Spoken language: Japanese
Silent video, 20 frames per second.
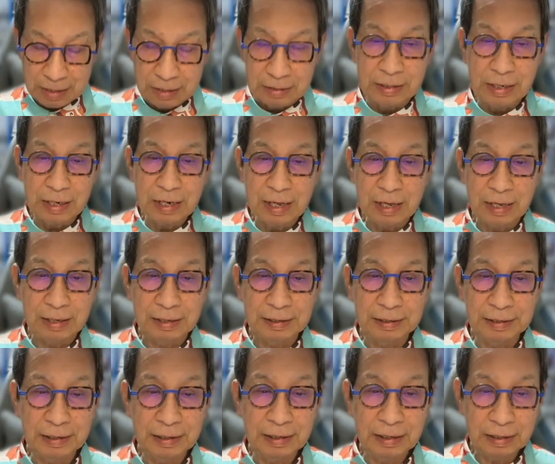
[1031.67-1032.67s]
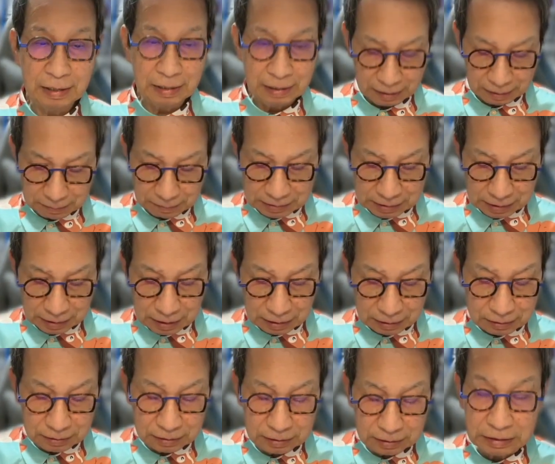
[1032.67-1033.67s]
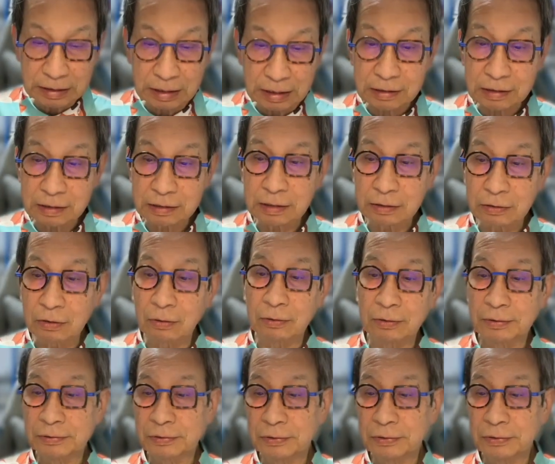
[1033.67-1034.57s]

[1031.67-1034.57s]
でね、えー、まあ、せっかく木田先生の